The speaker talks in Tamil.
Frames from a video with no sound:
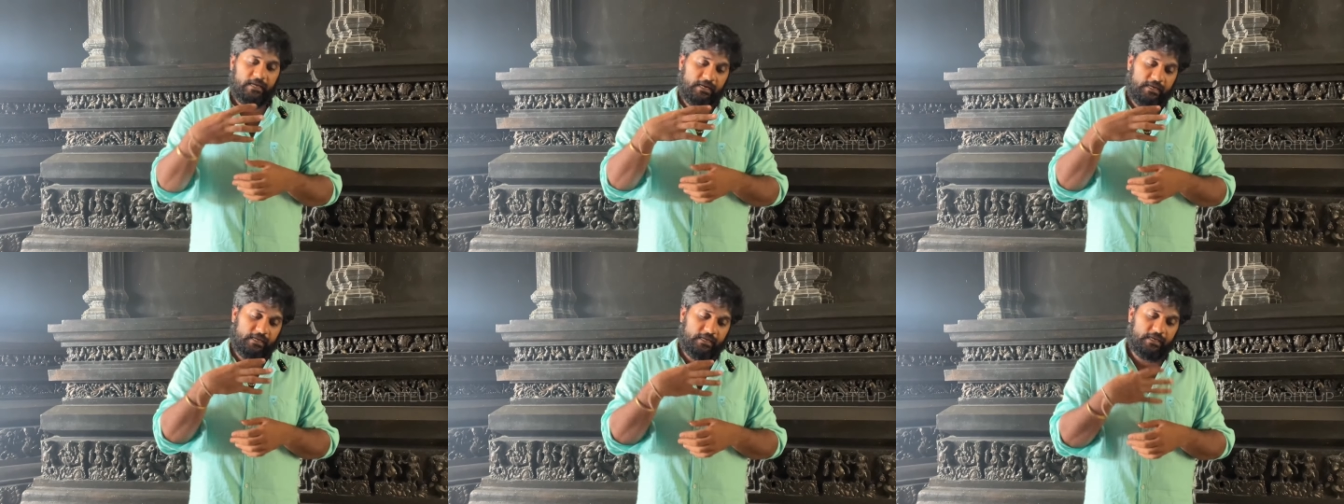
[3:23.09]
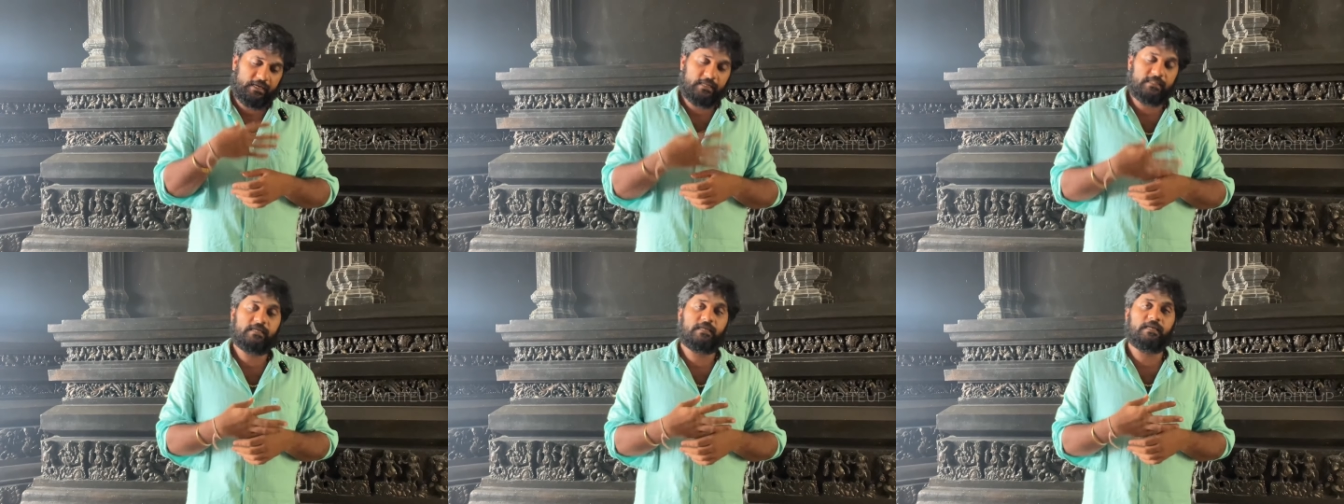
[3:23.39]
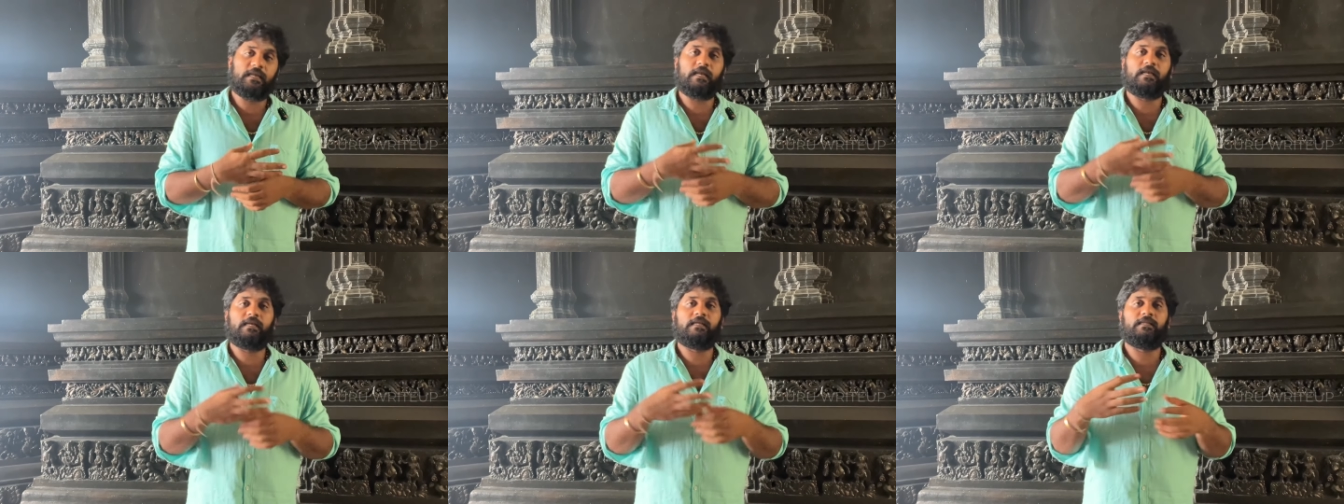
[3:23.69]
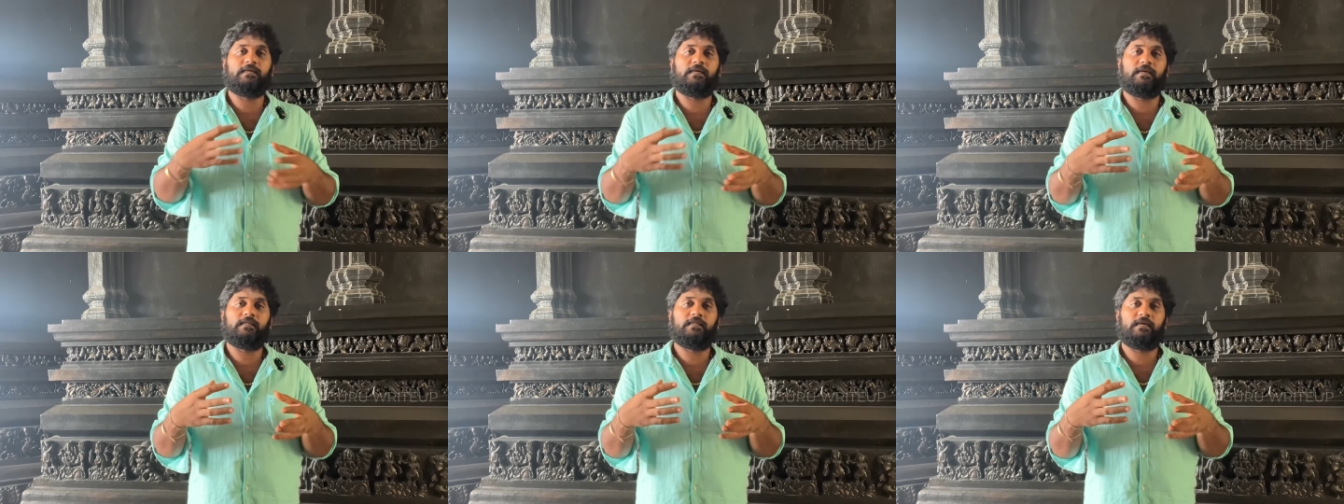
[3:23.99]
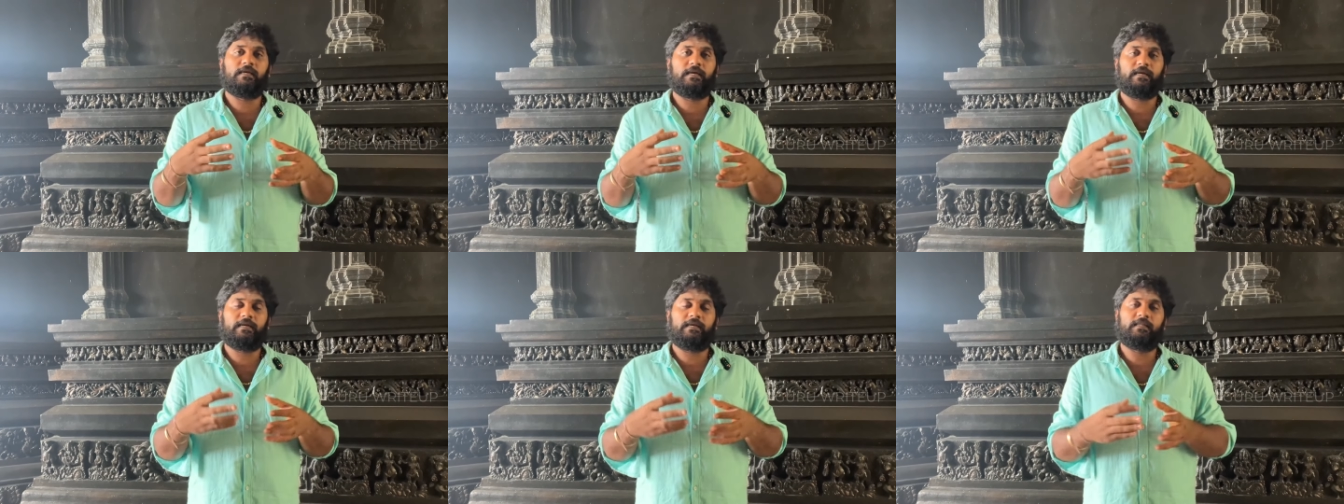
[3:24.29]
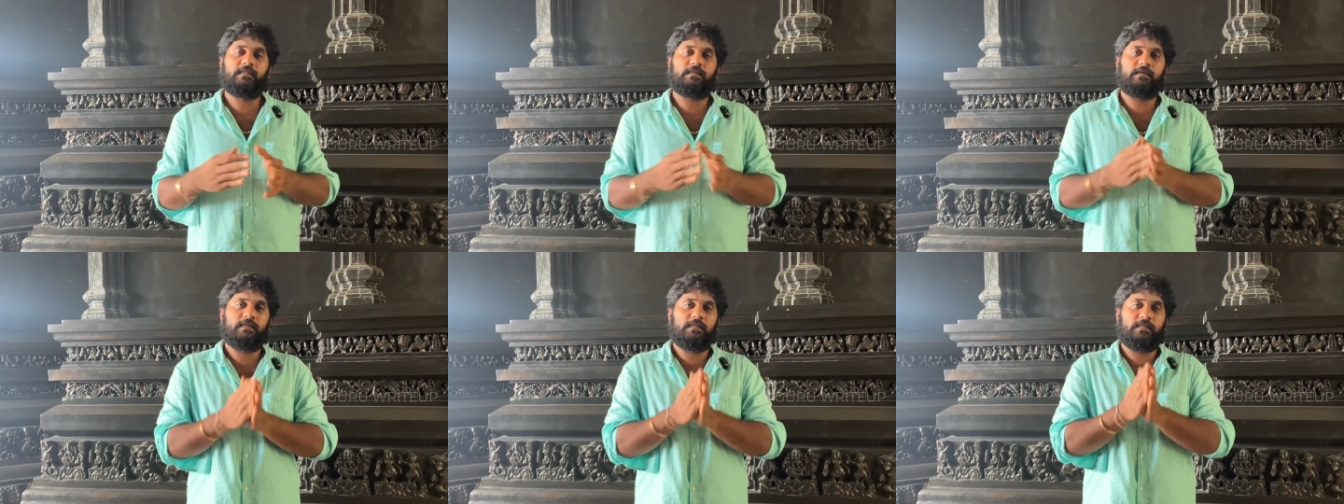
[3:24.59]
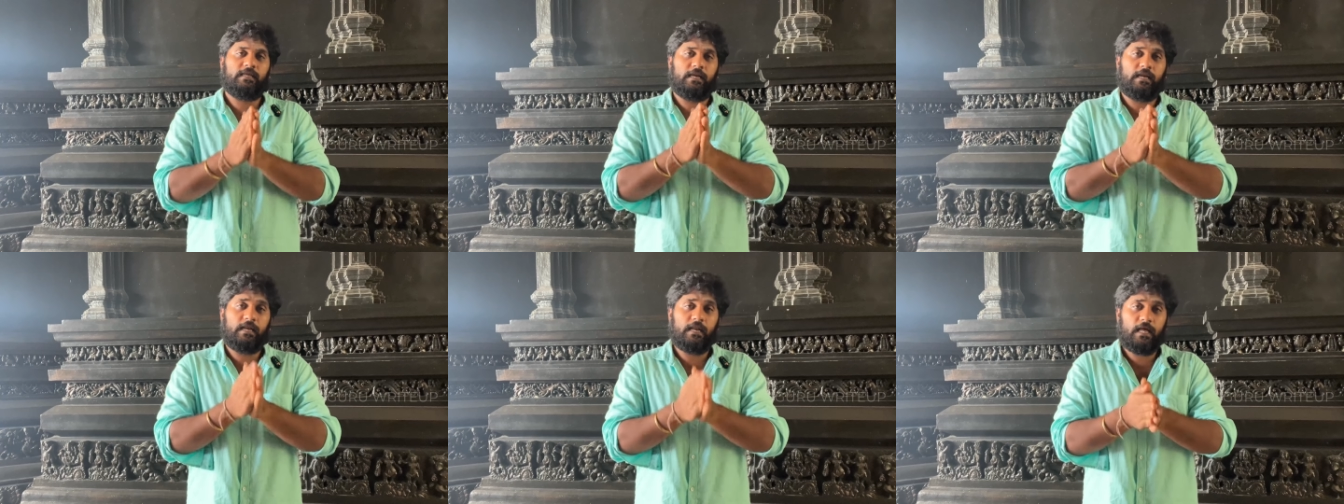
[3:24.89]
எனக்கு எது நல்லது எது
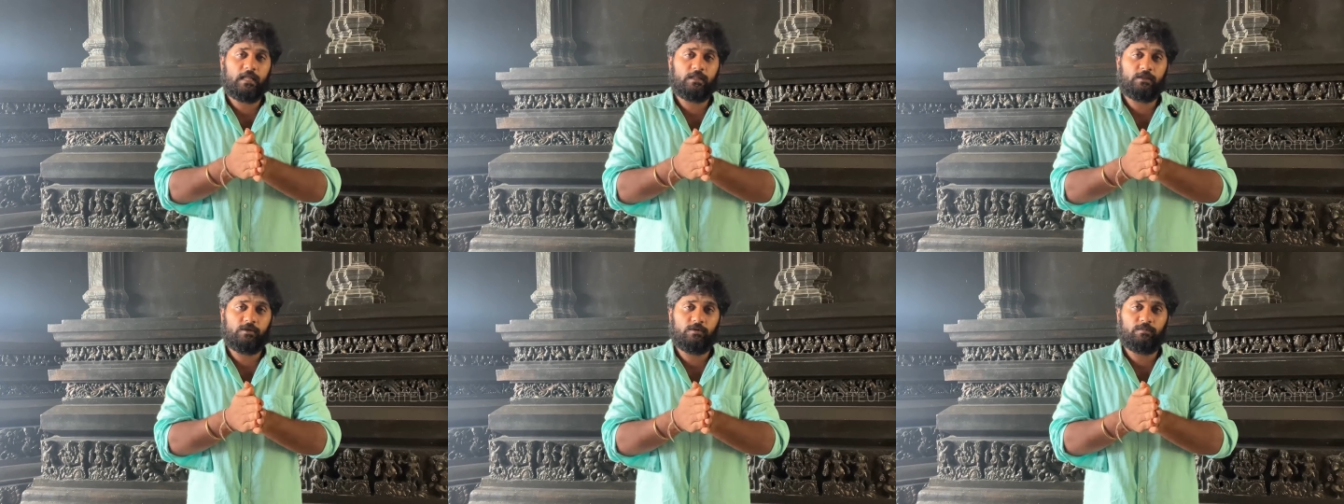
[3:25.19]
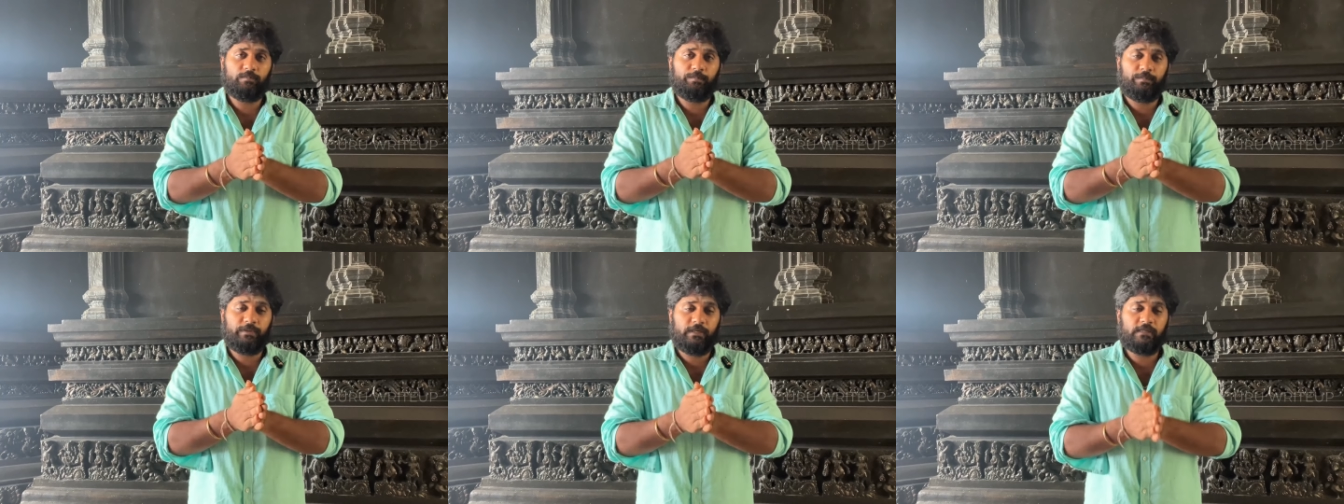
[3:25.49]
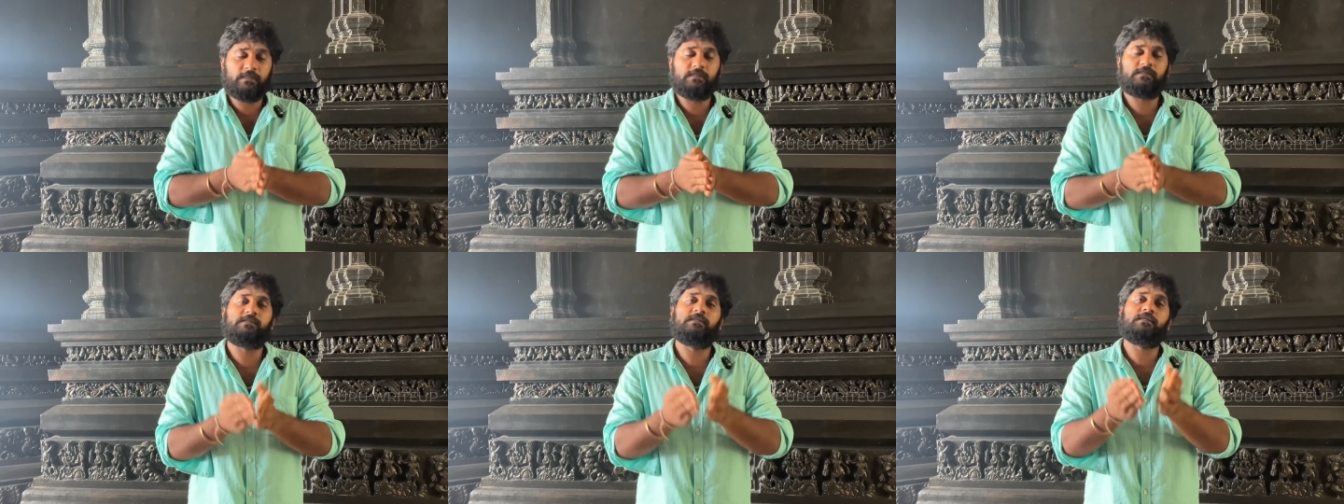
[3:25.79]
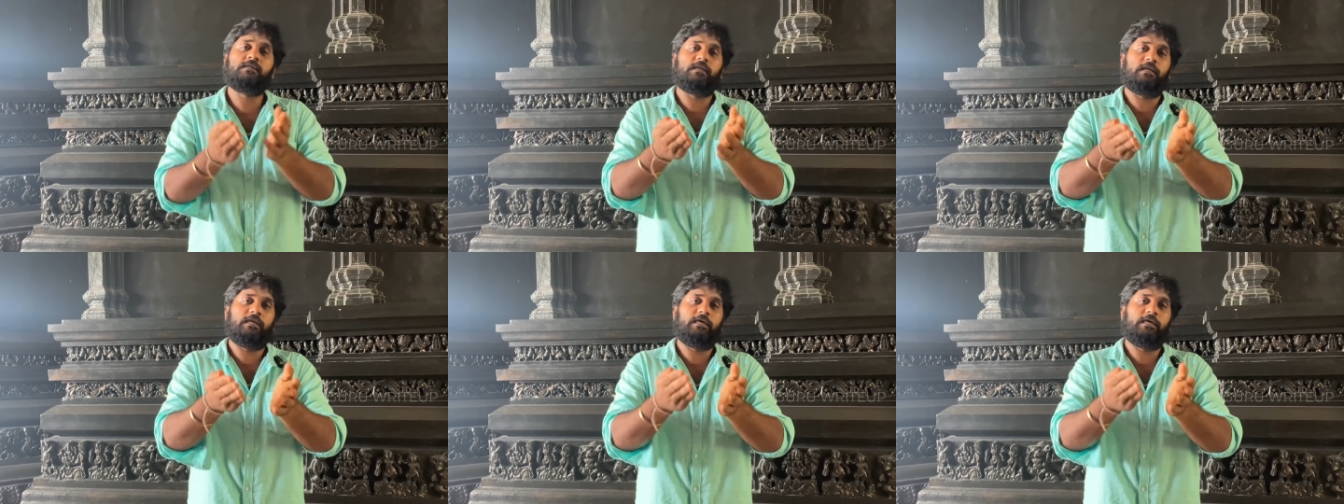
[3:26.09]
கெட்டதுன்றது எல்லாத்தையும் பிரித்து